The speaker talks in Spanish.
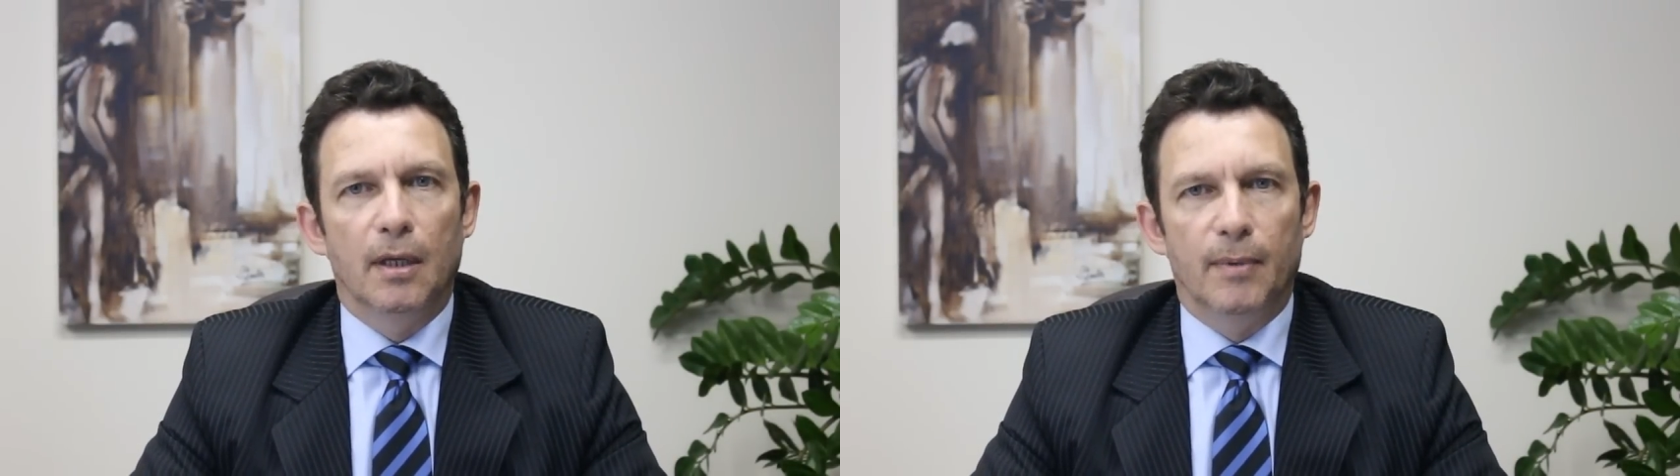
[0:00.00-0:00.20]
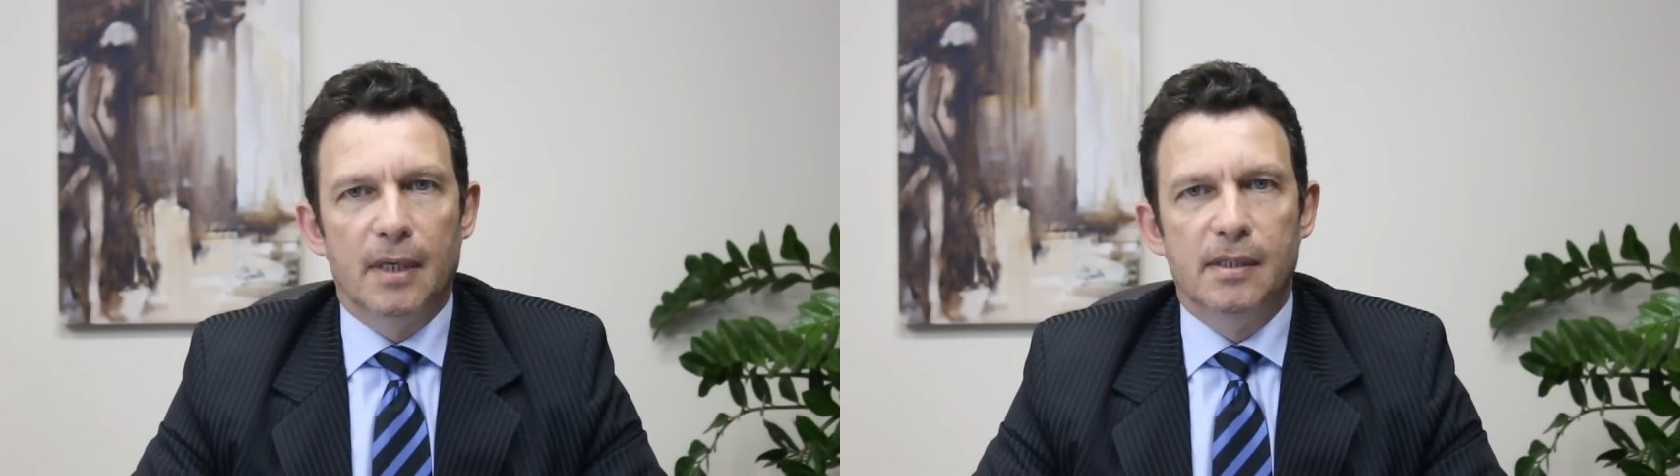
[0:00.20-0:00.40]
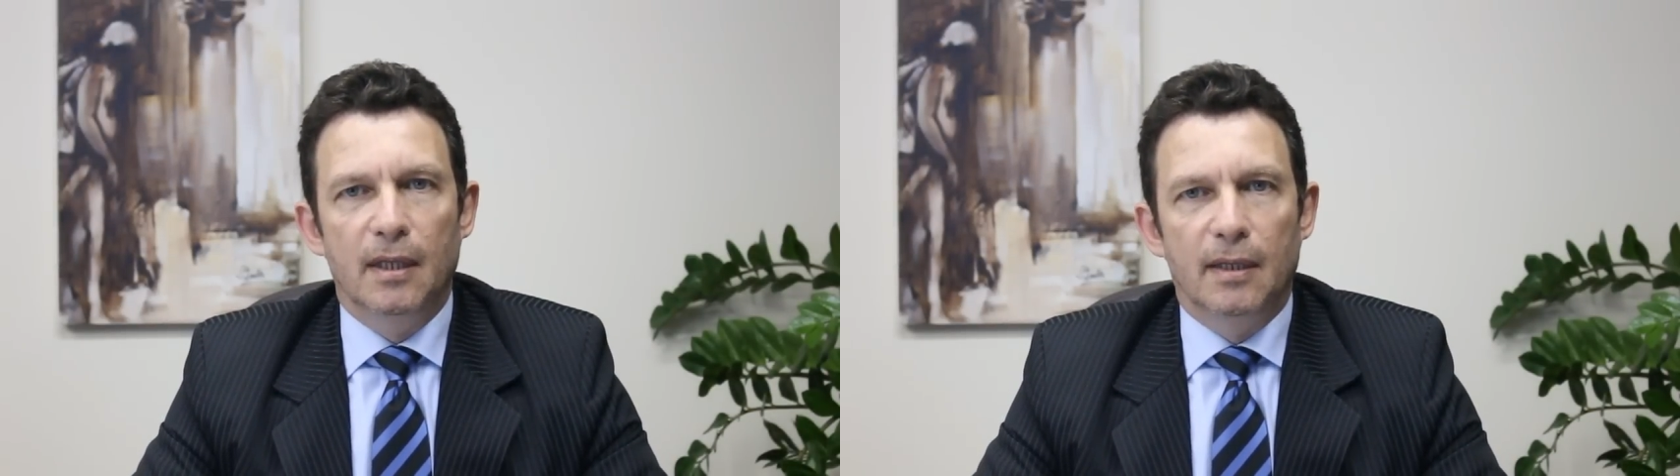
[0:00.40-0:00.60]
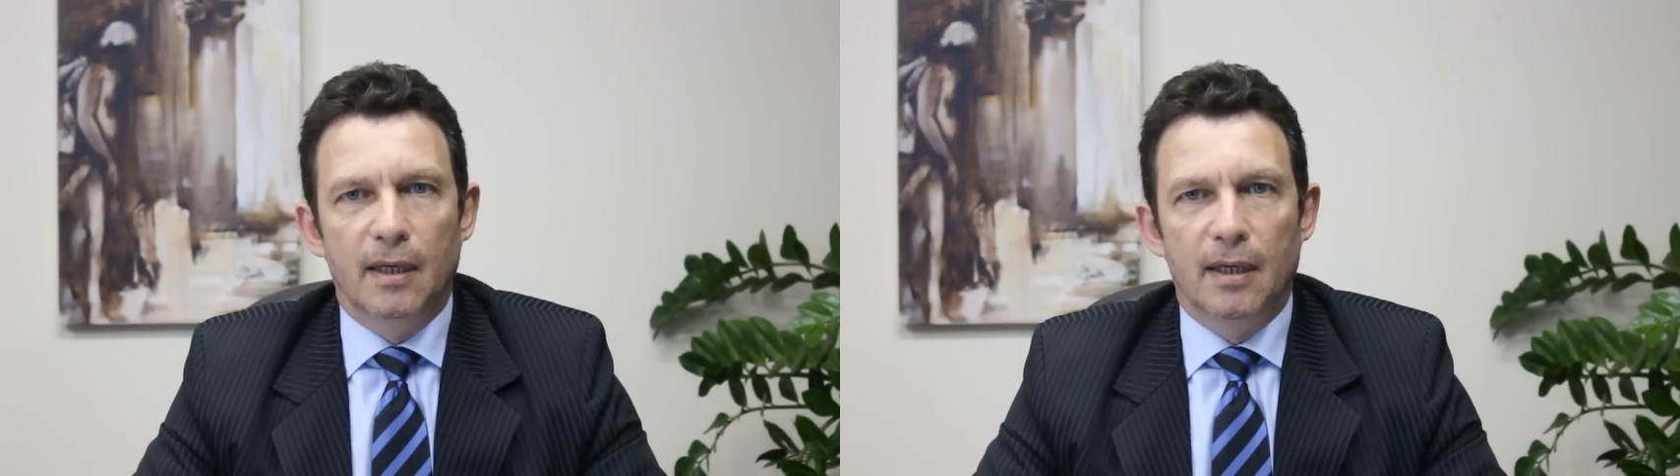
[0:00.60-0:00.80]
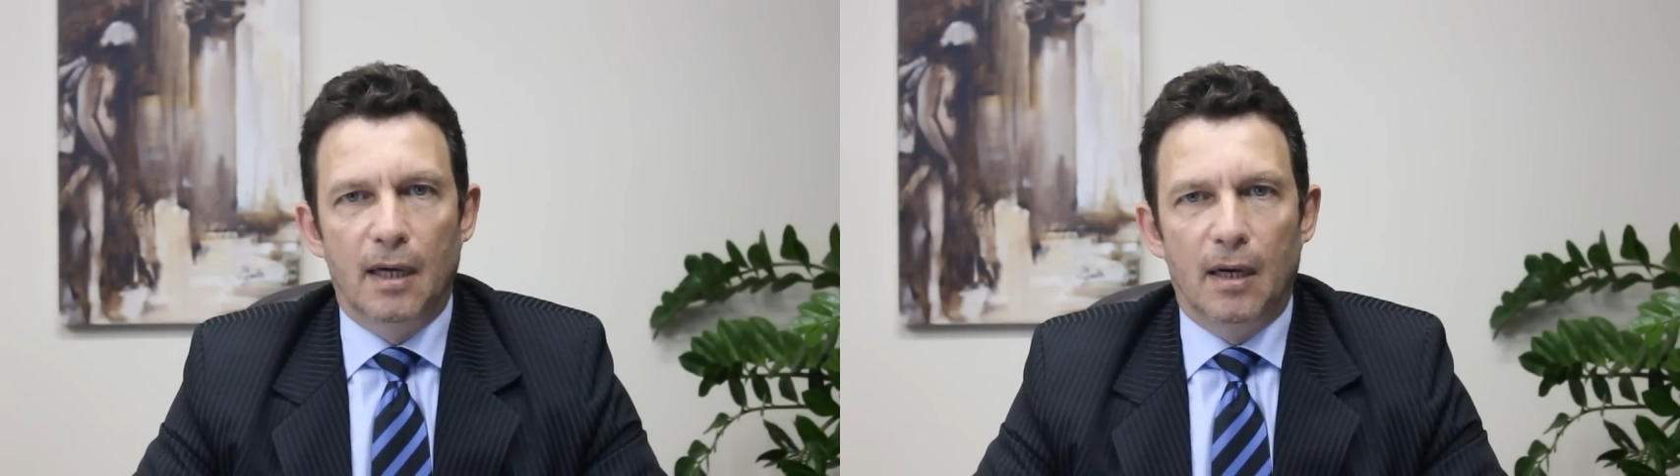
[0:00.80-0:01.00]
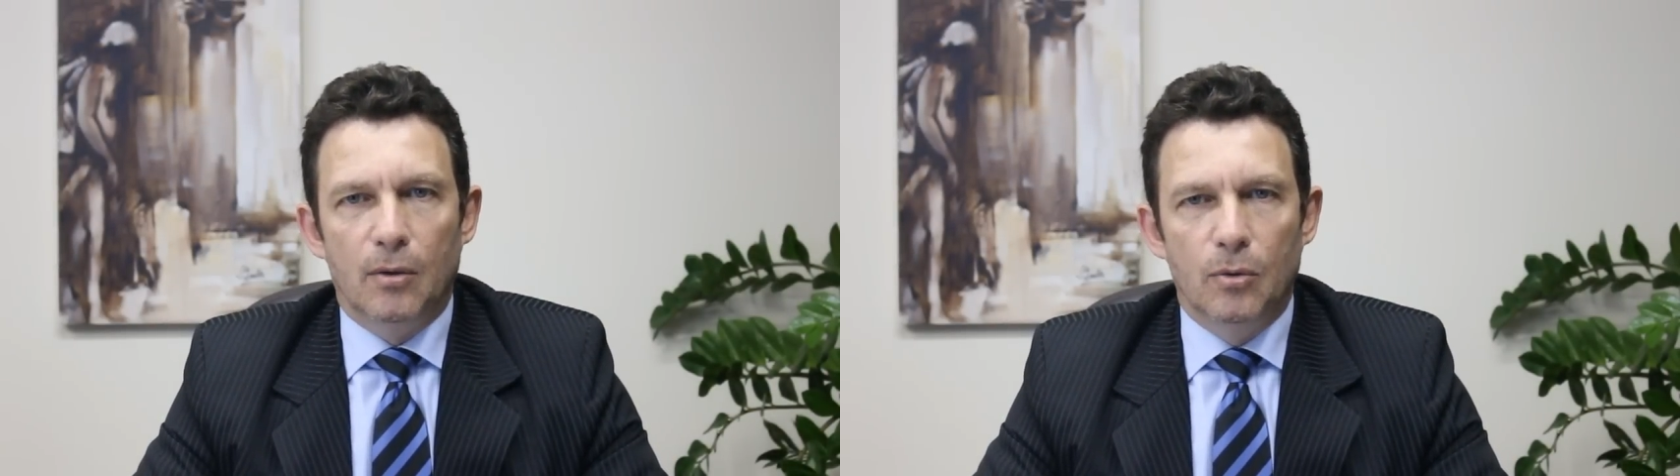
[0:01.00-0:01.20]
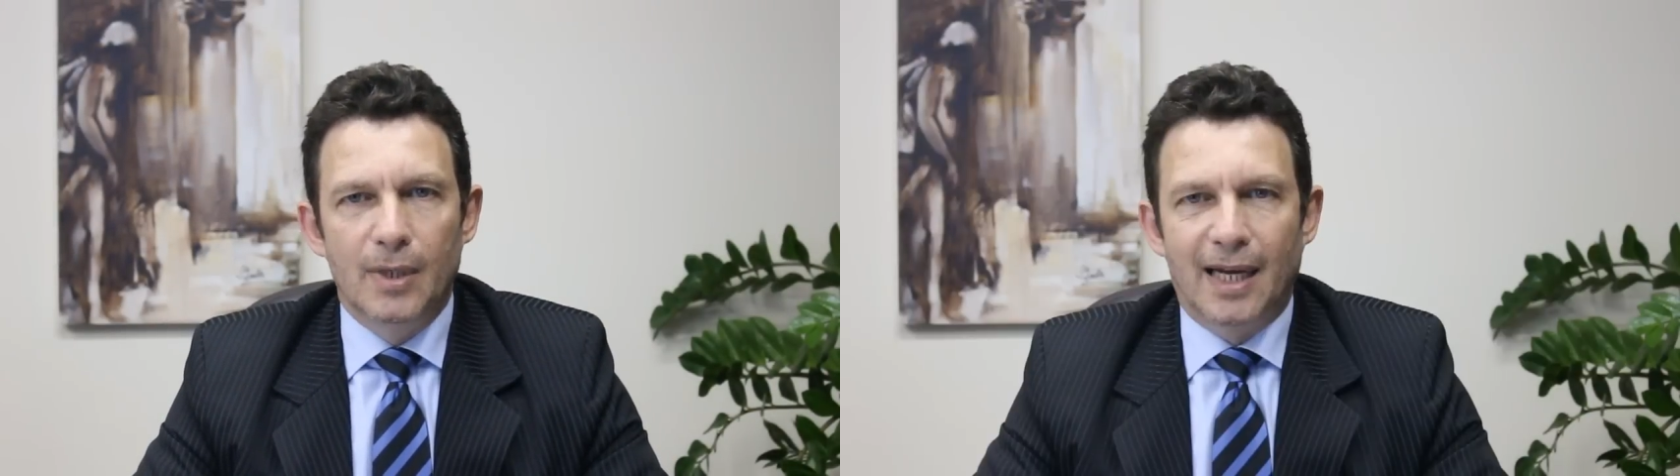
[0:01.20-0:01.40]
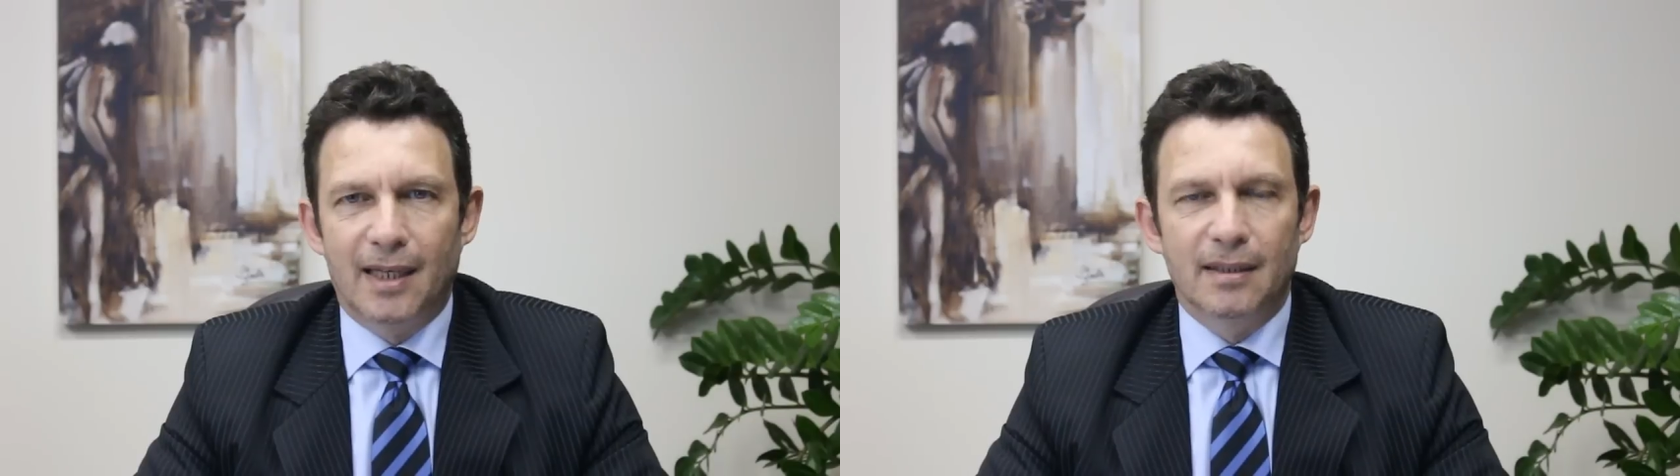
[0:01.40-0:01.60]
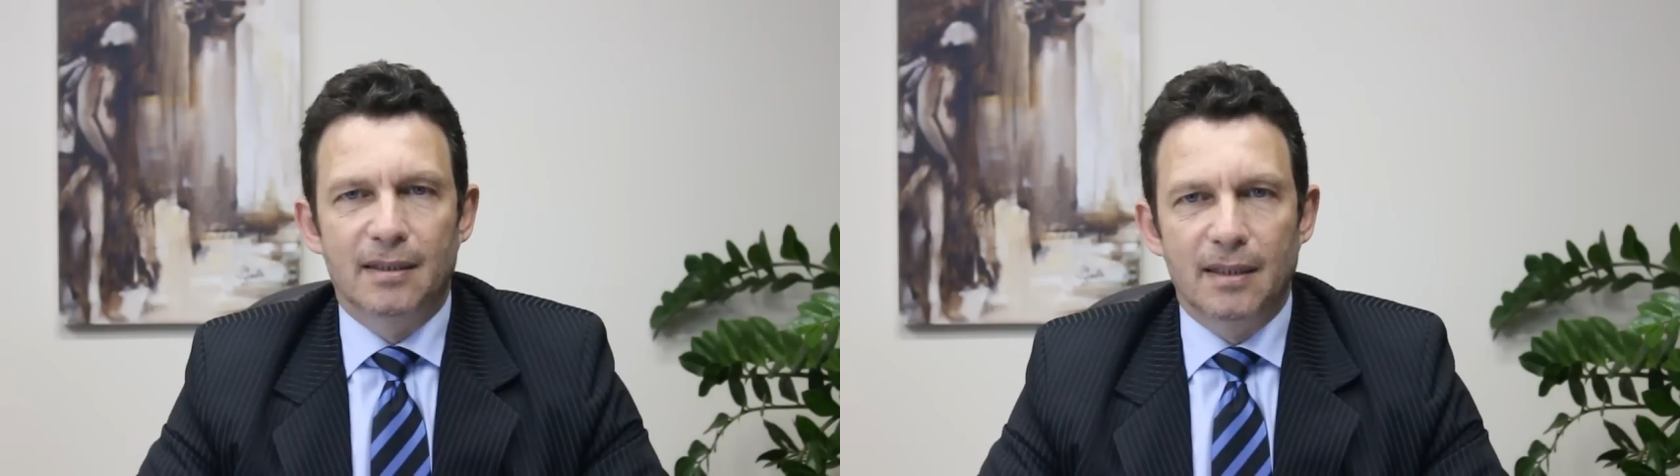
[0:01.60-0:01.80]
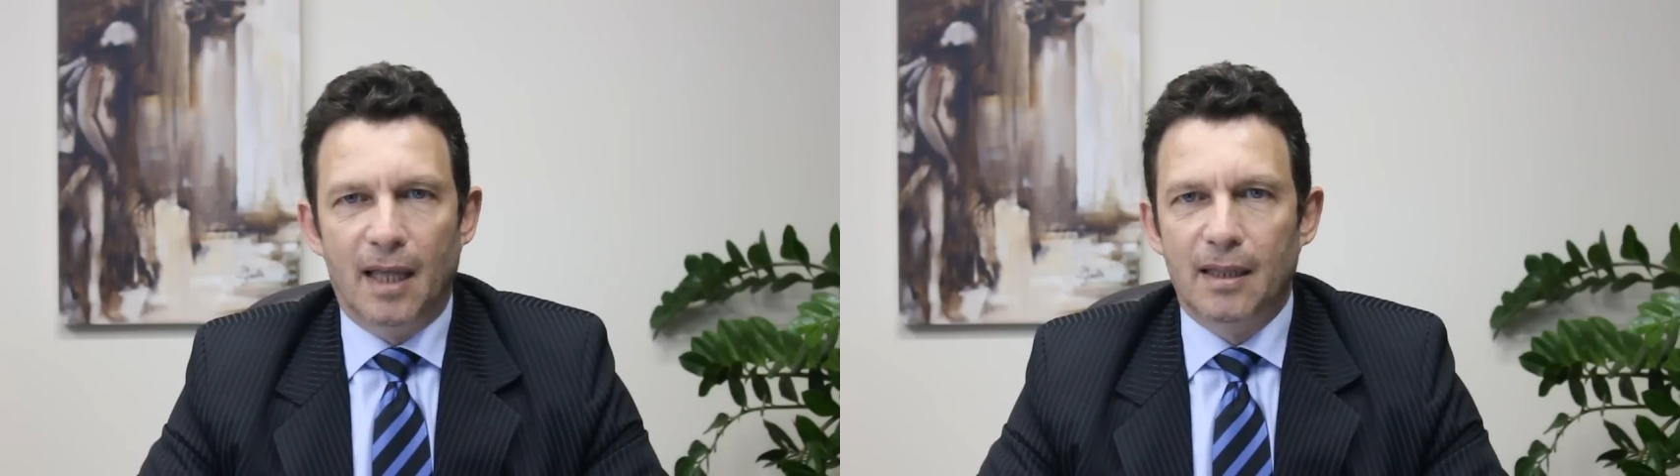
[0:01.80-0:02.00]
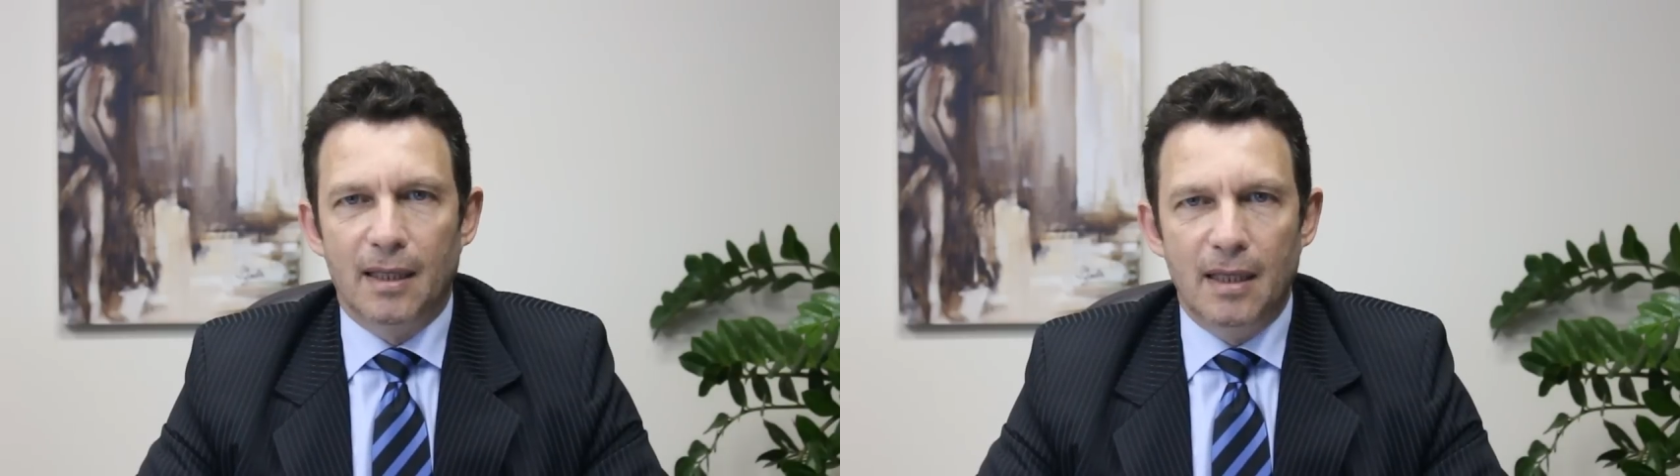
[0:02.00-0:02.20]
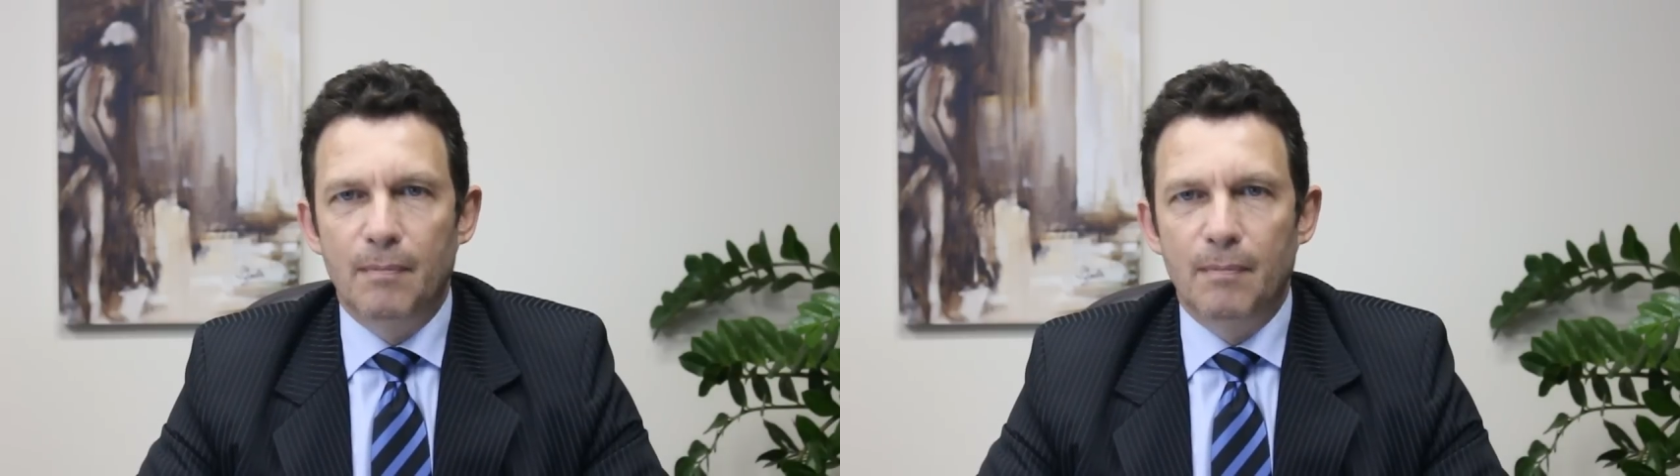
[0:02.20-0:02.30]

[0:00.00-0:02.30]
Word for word: que Brasil tenga una cantidad